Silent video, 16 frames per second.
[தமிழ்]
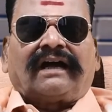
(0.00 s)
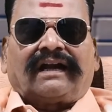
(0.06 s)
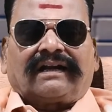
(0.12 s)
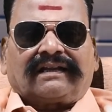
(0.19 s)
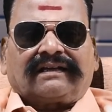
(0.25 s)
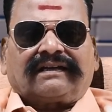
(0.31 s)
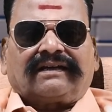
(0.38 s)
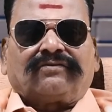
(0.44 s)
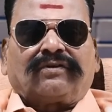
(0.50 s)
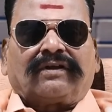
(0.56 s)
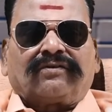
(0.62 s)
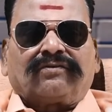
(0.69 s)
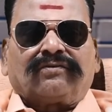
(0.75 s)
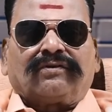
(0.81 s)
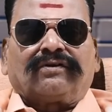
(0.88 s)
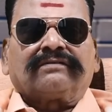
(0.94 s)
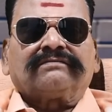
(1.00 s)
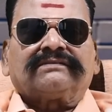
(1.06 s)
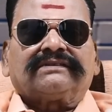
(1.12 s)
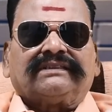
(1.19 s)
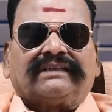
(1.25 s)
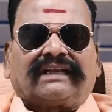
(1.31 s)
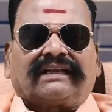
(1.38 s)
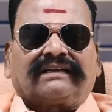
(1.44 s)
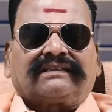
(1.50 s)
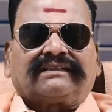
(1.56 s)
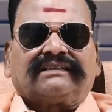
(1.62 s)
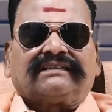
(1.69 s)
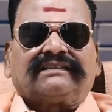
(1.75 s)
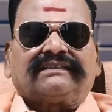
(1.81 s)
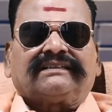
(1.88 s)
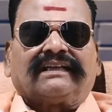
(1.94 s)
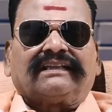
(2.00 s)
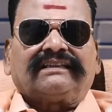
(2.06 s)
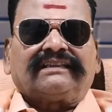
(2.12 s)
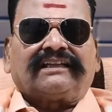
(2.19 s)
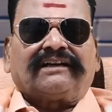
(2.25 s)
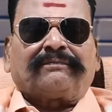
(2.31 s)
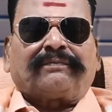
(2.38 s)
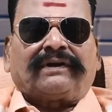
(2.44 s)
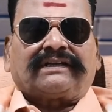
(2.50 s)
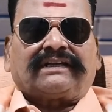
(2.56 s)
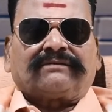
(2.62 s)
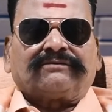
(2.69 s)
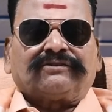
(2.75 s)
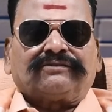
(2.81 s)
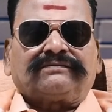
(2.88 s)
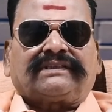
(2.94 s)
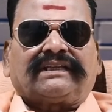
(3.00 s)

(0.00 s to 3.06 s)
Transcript: அடக்க உணர்வோடும் எனக்கு எந்த பட்டமும்